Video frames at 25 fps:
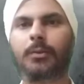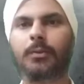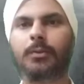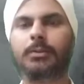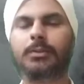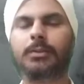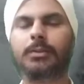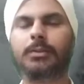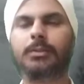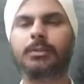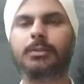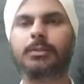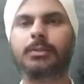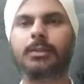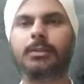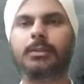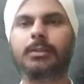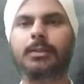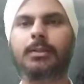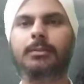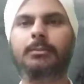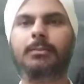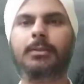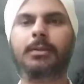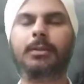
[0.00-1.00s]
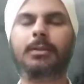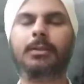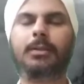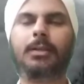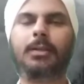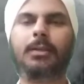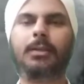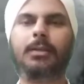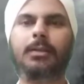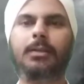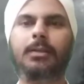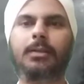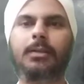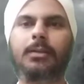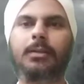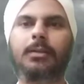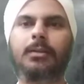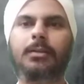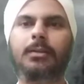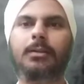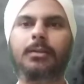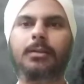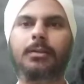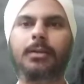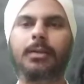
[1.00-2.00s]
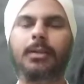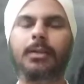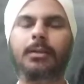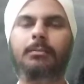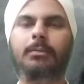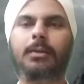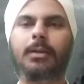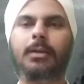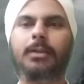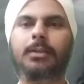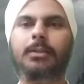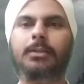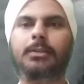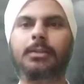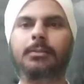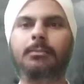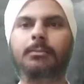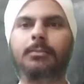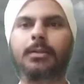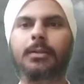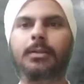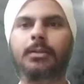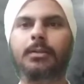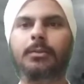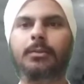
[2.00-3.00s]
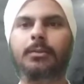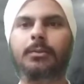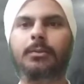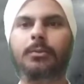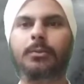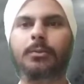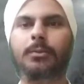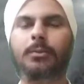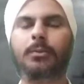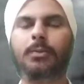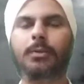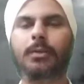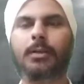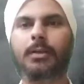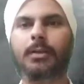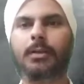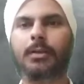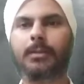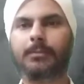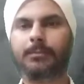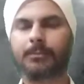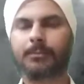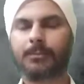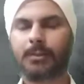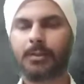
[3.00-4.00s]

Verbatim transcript: और तितली बन के एक बागीचे में उड़ रहा है